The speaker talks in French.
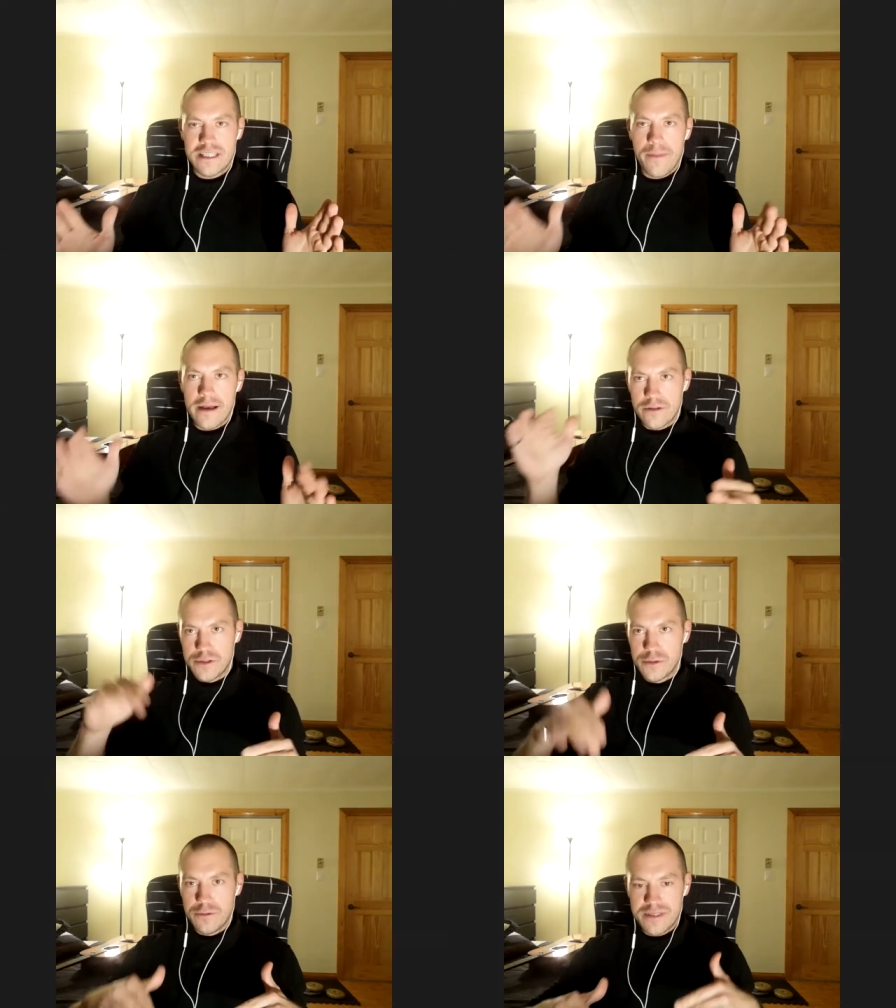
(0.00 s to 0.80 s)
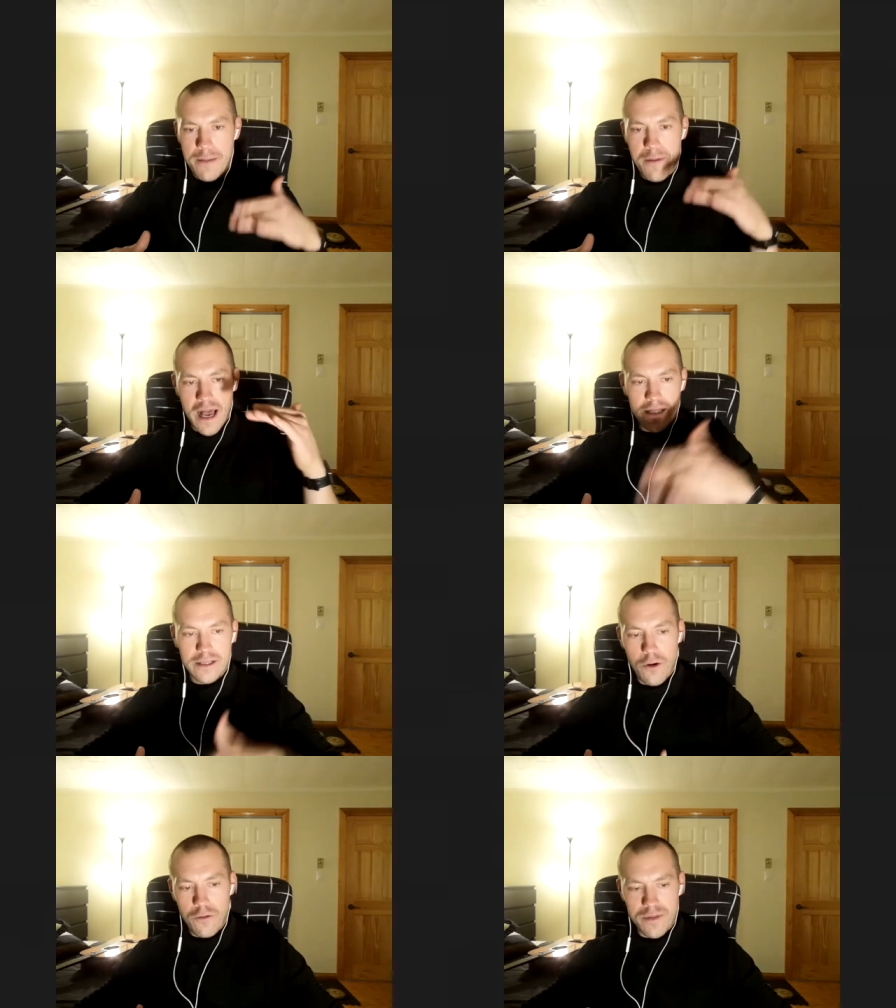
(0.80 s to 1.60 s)
par-dessus, sans m'en rendre
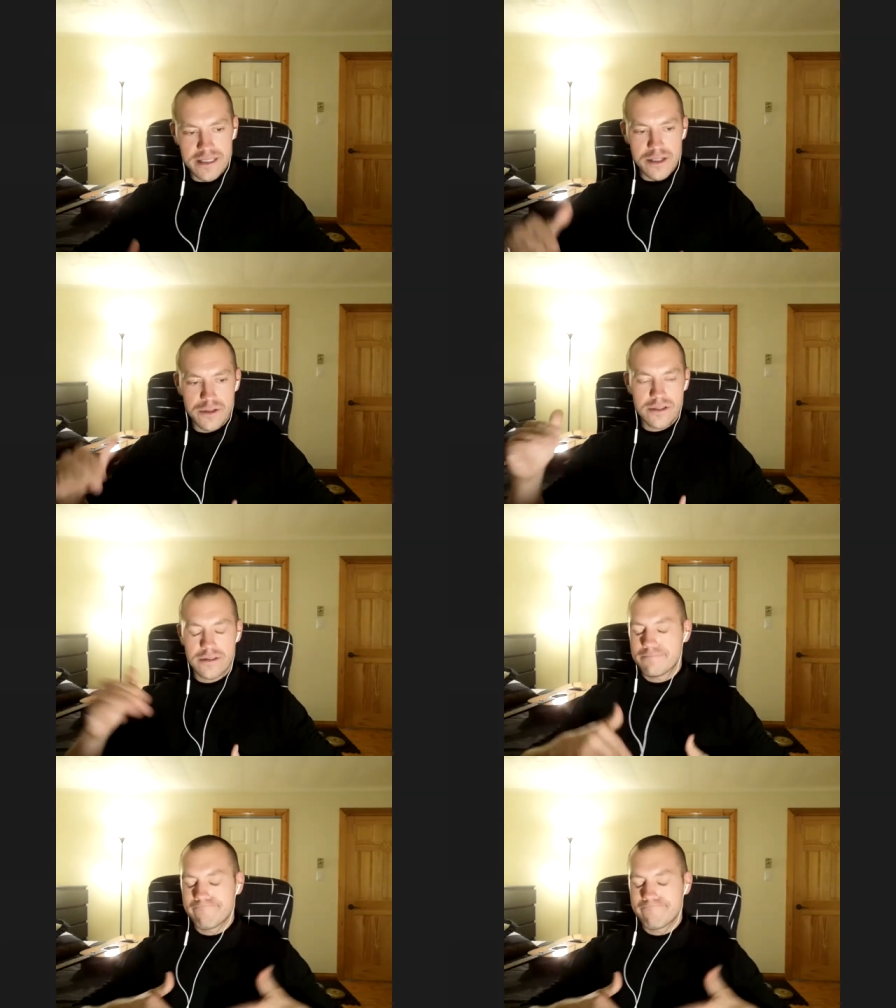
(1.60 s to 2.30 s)
compte, mais c'est juste